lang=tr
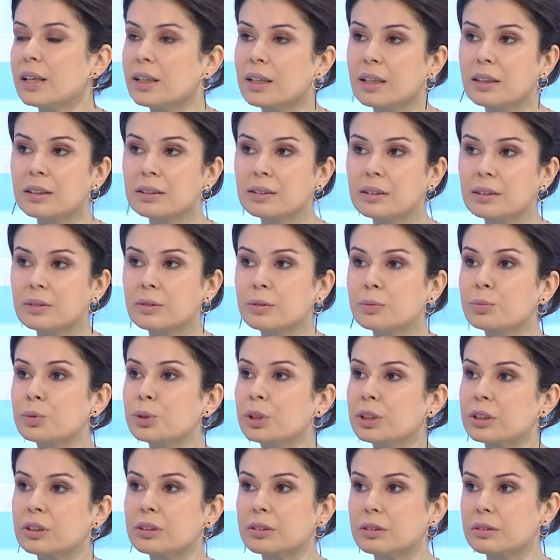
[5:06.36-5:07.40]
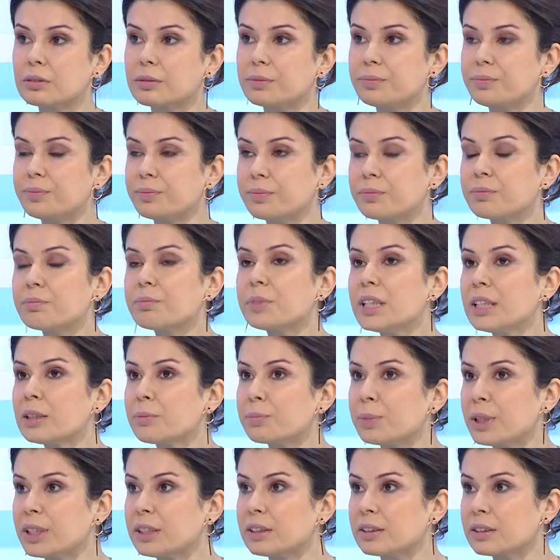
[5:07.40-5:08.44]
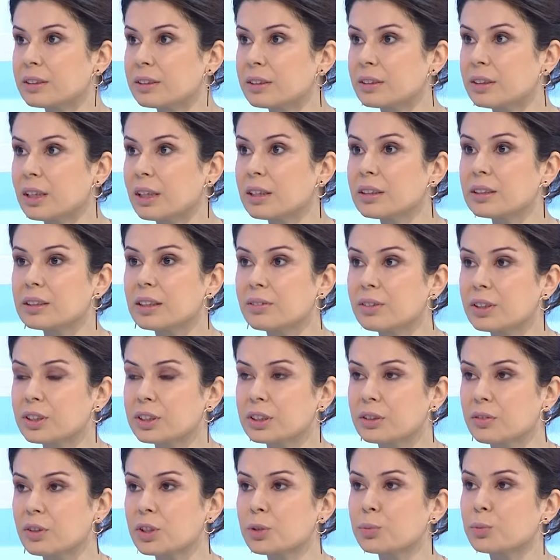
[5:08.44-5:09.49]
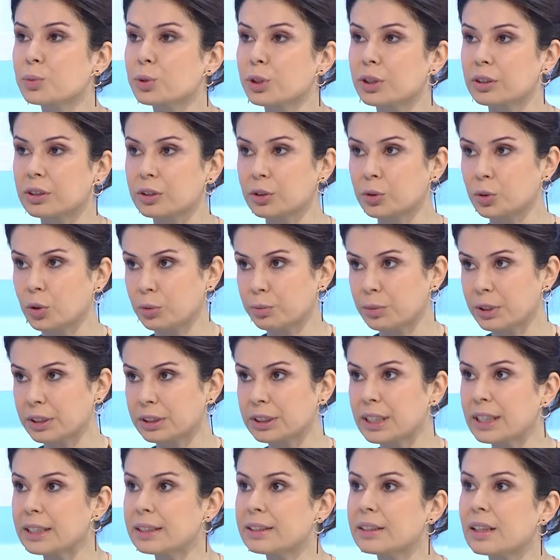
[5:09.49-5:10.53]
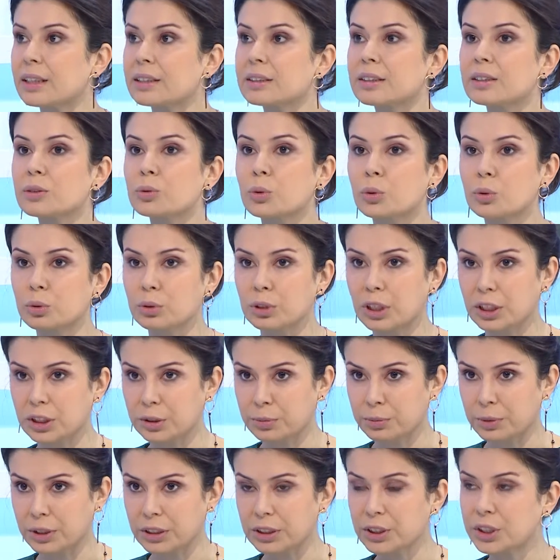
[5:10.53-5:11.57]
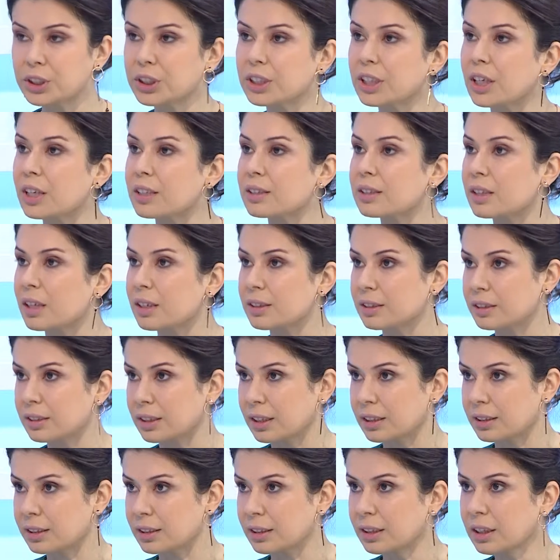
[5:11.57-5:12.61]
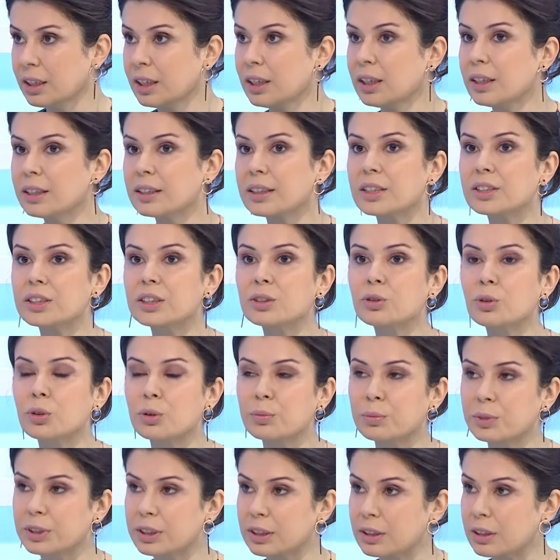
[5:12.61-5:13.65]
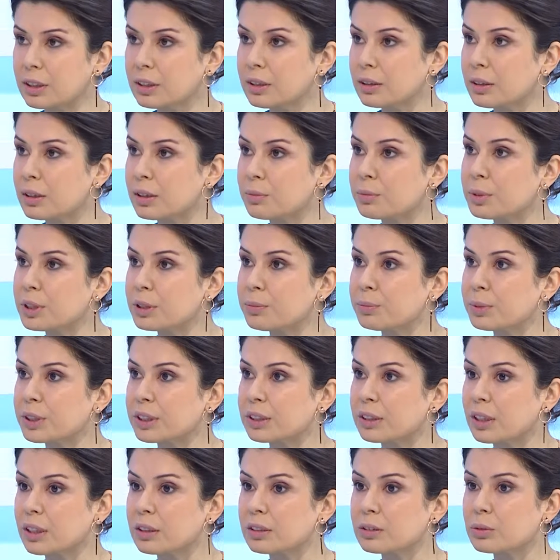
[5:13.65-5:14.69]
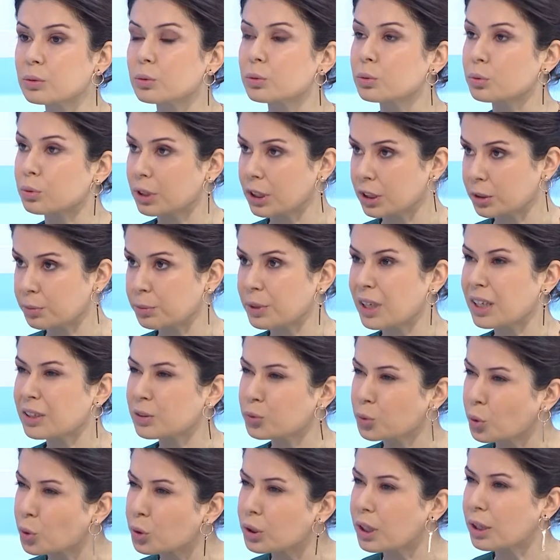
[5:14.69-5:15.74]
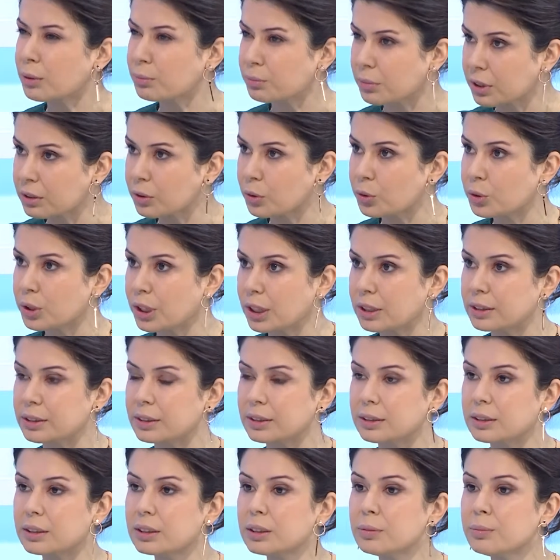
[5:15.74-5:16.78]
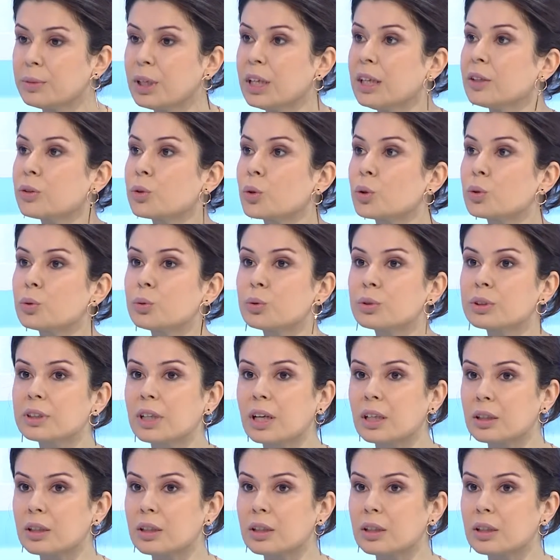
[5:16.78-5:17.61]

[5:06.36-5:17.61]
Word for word: Eğer e, bulanık, belirtiler neler katarak? İlk belirtiler yavaş yavaş bulanık görme, renklerde soluklaşma, ışık hassasiyeti, gece görmede e, bir miktar soluklaşma yani zorlanma öyle anlatayım. Hı hı. Gözlük